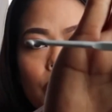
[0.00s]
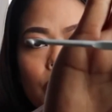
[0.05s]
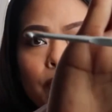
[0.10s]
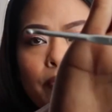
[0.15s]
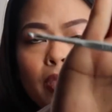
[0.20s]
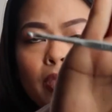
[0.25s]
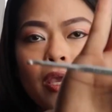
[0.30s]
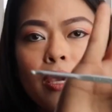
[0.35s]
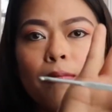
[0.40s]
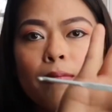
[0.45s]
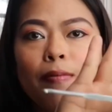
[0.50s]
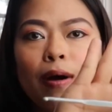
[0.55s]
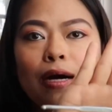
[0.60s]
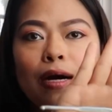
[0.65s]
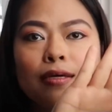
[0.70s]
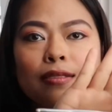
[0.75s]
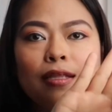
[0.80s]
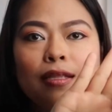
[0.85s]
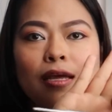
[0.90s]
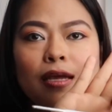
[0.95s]
to me
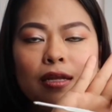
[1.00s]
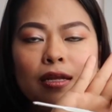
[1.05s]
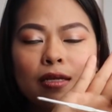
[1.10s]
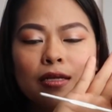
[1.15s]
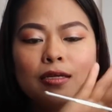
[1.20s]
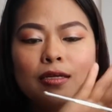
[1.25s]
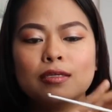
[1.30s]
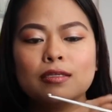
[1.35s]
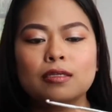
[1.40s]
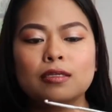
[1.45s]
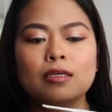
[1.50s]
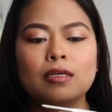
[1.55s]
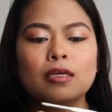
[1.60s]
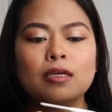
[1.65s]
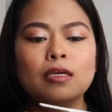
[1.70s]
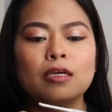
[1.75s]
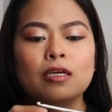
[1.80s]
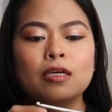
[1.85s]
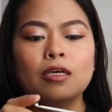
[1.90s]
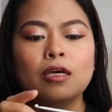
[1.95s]
back then.
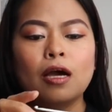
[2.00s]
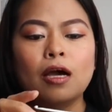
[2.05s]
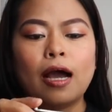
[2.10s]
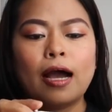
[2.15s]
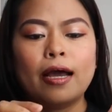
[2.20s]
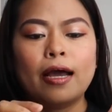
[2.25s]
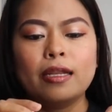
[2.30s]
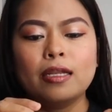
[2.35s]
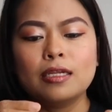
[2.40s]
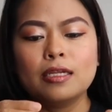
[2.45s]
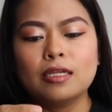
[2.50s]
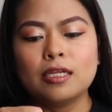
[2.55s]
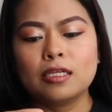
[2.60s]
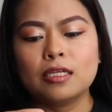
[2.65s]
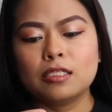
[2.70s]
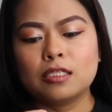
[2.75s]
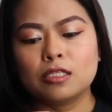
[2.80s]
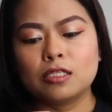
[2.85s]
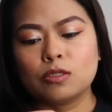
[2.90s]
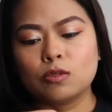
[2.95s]
And
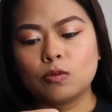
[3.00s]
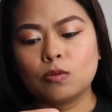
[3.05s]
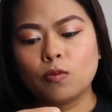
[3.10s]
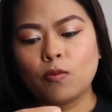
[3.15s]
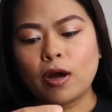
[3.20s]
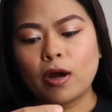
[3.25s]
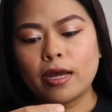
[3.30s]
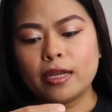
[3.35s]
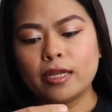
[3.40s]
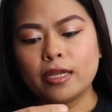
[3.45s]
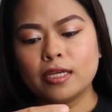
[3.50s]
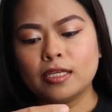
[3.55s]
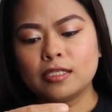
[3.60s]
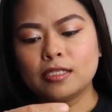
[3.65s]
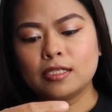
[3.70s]
this one is